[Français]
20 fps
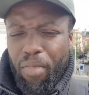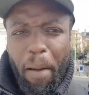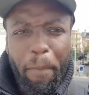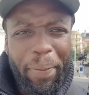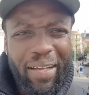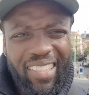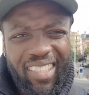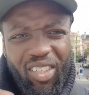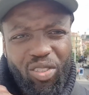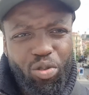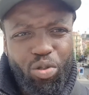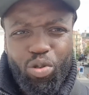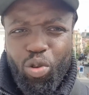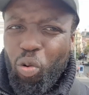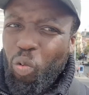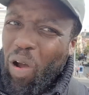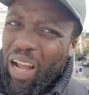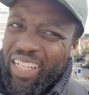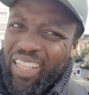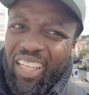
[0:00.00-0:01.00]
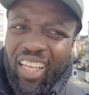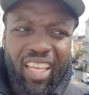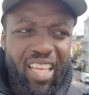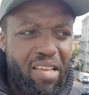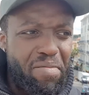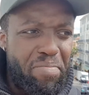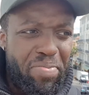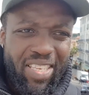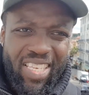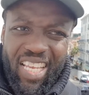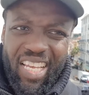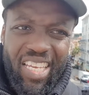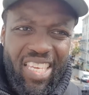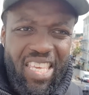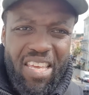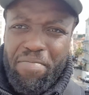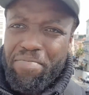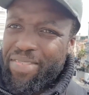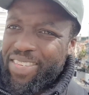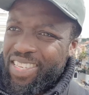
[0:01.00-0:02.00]
Mais à partir du quatrième,
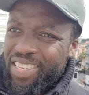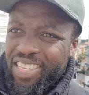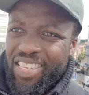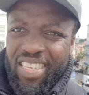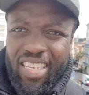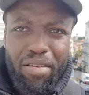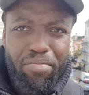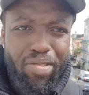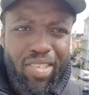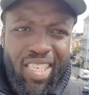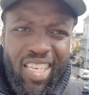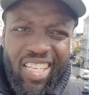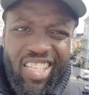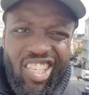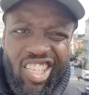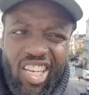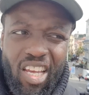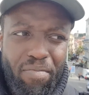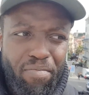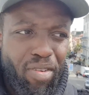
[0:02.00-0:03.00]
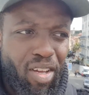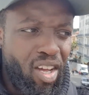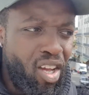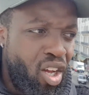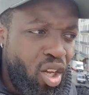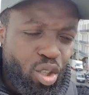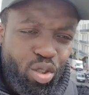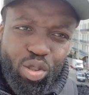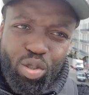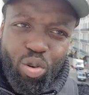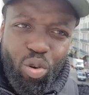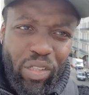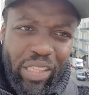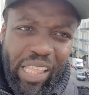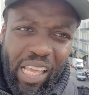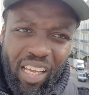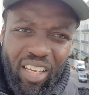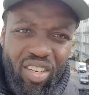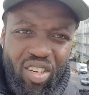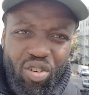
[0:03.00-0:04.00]
cinquième, sixième, septième, jusqu'au
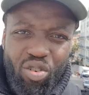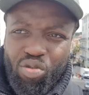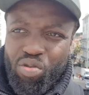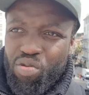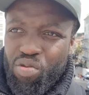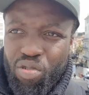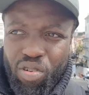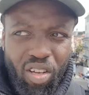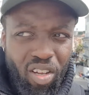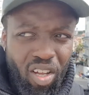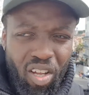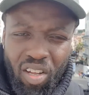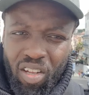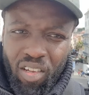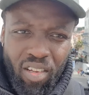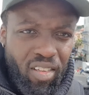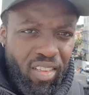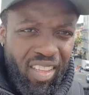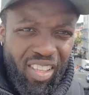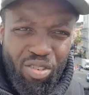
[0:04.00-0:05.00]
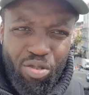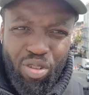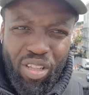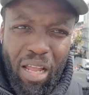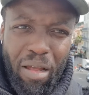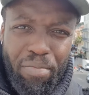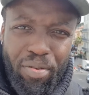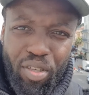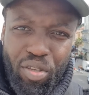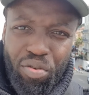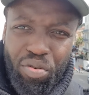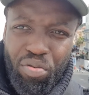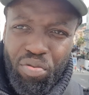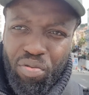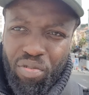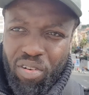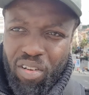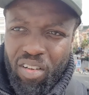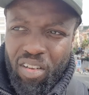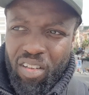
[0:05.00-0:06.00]
dernier jour, tu t'habitues.
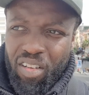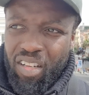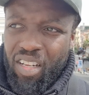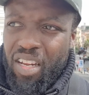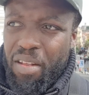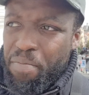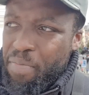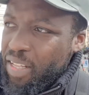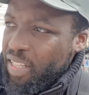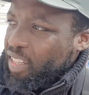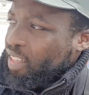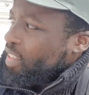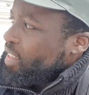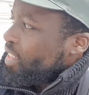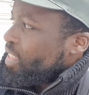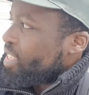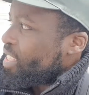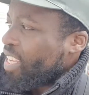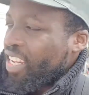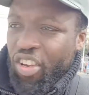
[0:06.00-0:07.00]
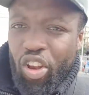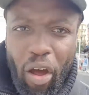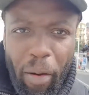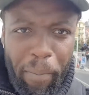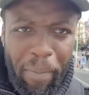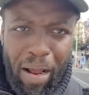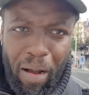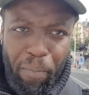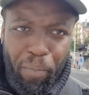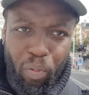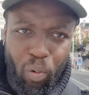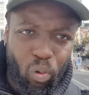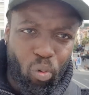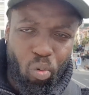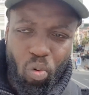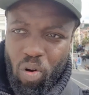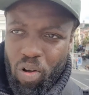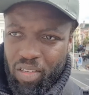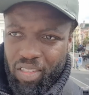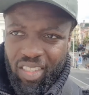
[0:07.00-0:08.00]
Limite, c'est normal pour
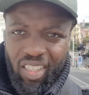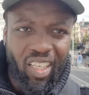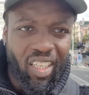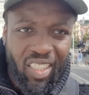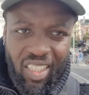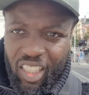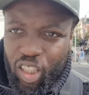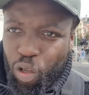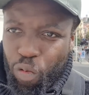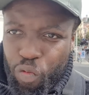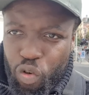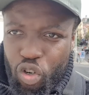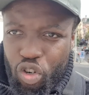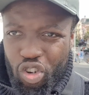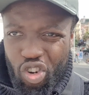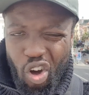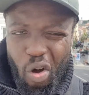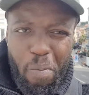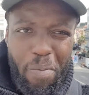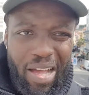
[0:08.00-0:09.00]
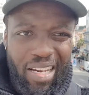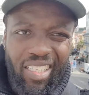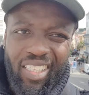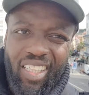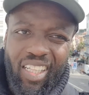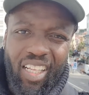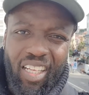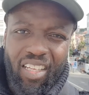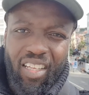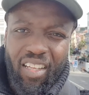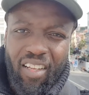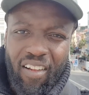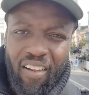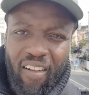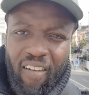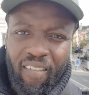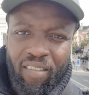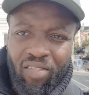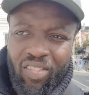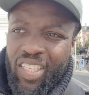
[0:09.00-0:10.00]
toi. C'est devenu une normalité.
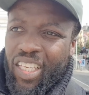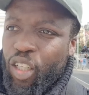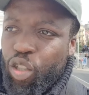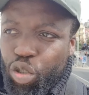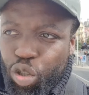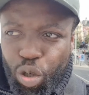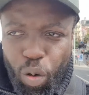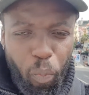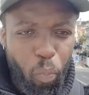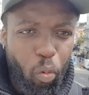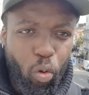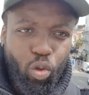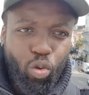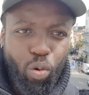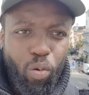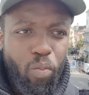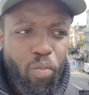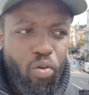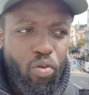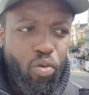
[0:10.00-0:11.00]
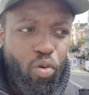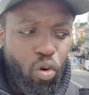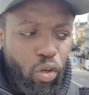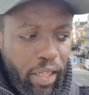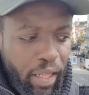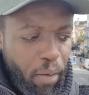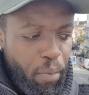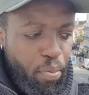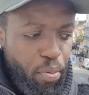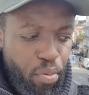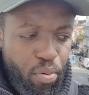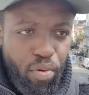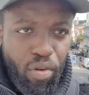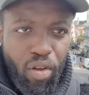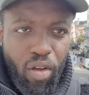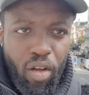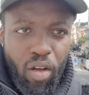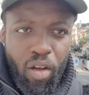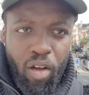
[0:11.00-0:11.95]
C'est dur pour tout le monde au début.